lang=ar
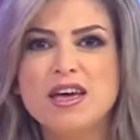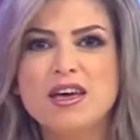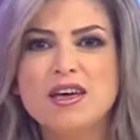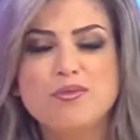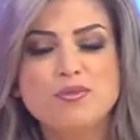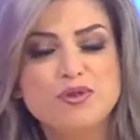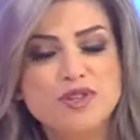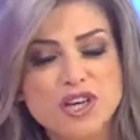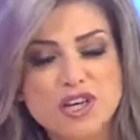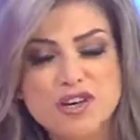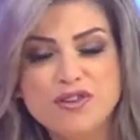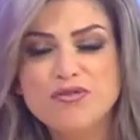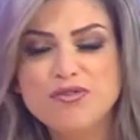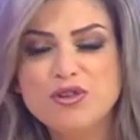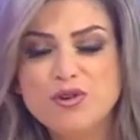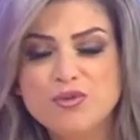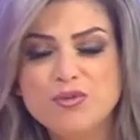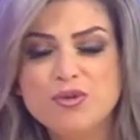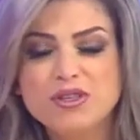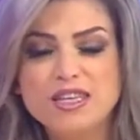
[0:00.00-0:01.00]

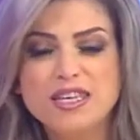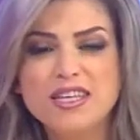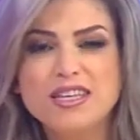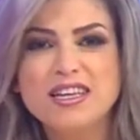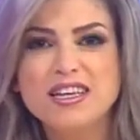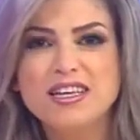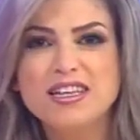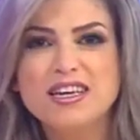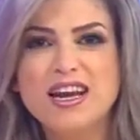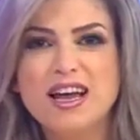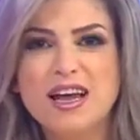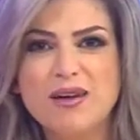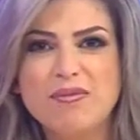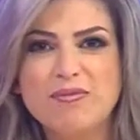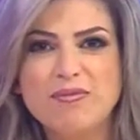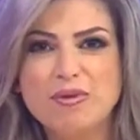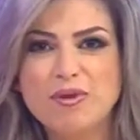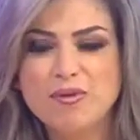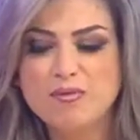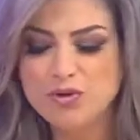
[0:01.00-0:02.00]
بشرفني وبيسعدني اني رحب
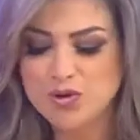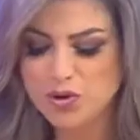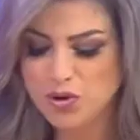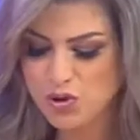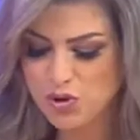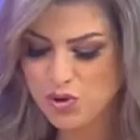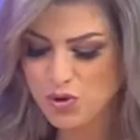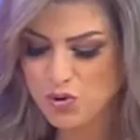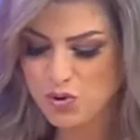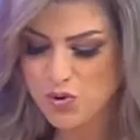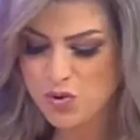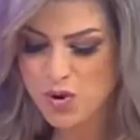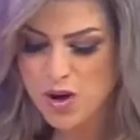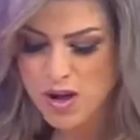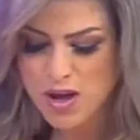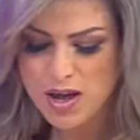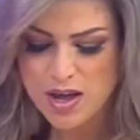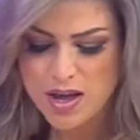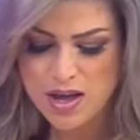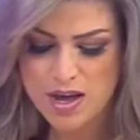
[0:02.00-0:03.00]
بالاستديو
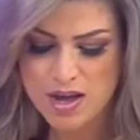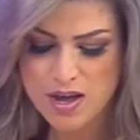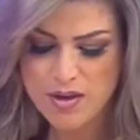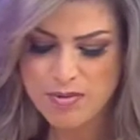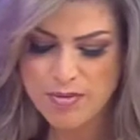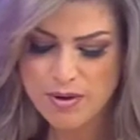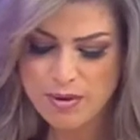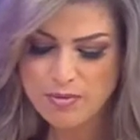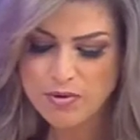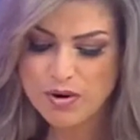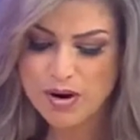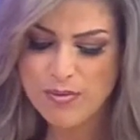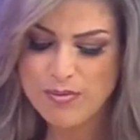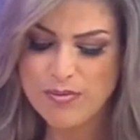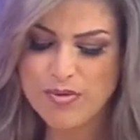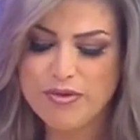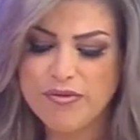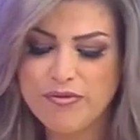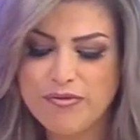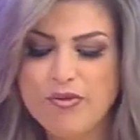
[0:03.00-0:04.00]
آه،
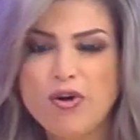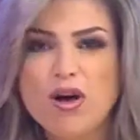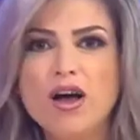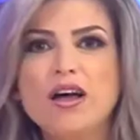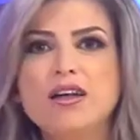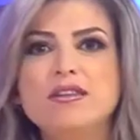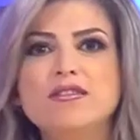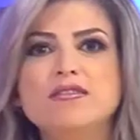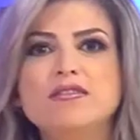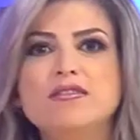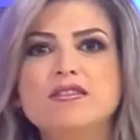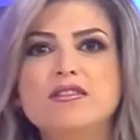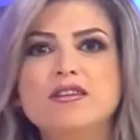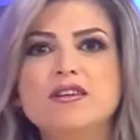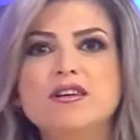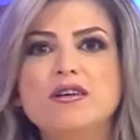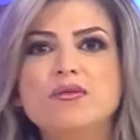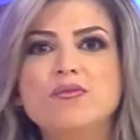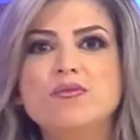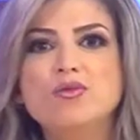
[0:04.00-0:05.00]
بالمربي فؤاد
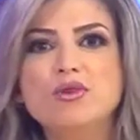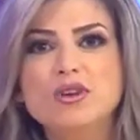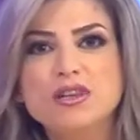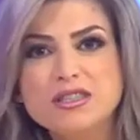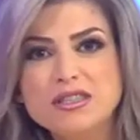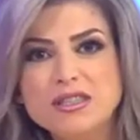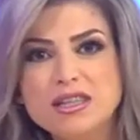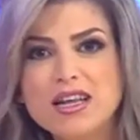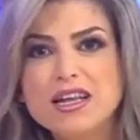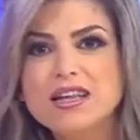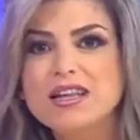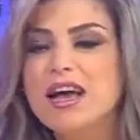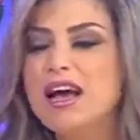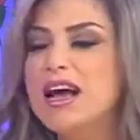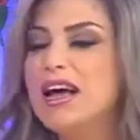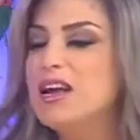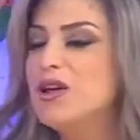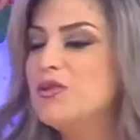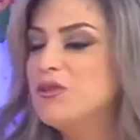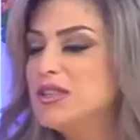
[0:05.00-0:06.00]
آه، بورسلان
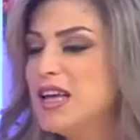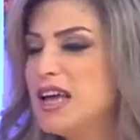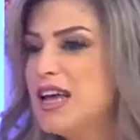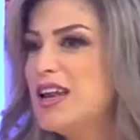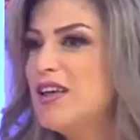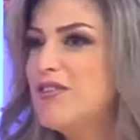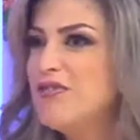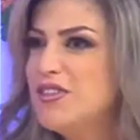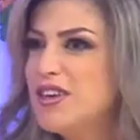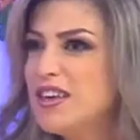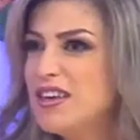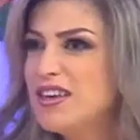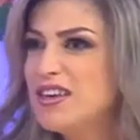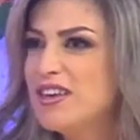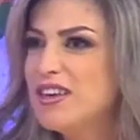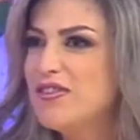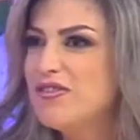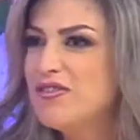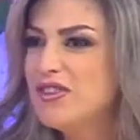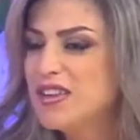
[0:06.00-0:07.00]
اهلا وسهلا
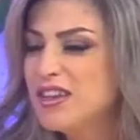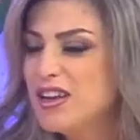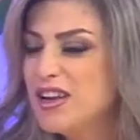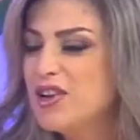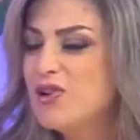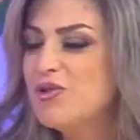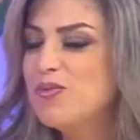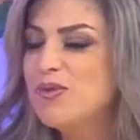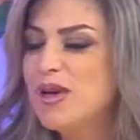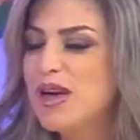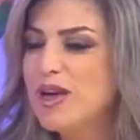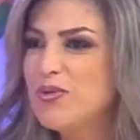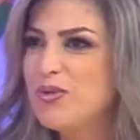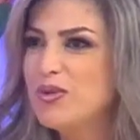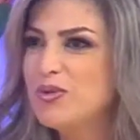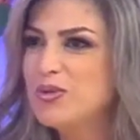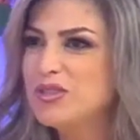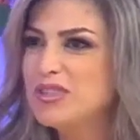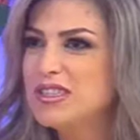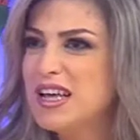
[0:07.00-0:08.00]
فيك في تيلي لوميير
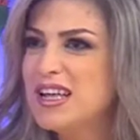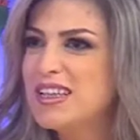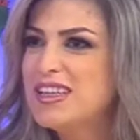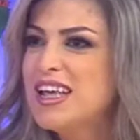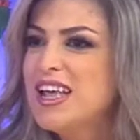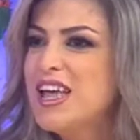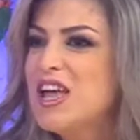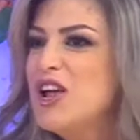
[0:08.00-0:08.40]
ونورسات